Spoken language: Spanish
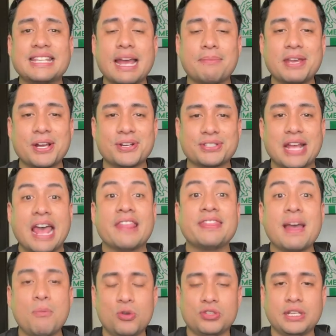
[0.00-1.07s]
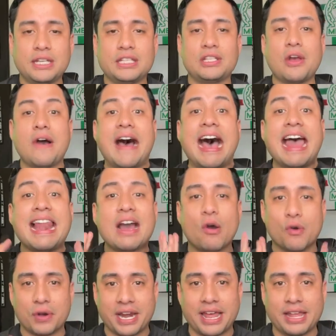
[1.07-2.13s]
es que amigos, damos inicio a la
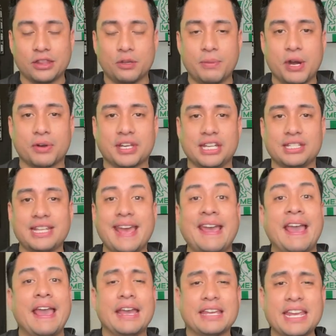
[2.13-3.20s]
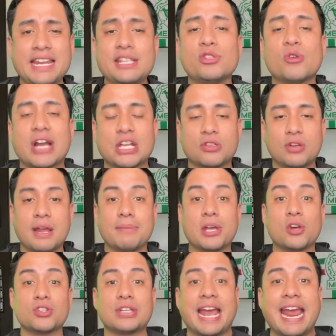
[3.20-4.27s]
jornada número 15. Y en esta ocasión
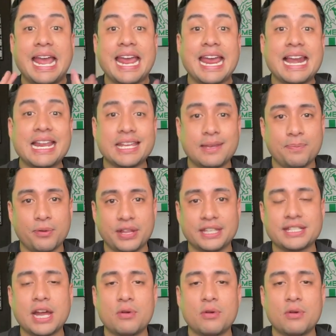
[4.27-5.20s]
amigos, el equipo de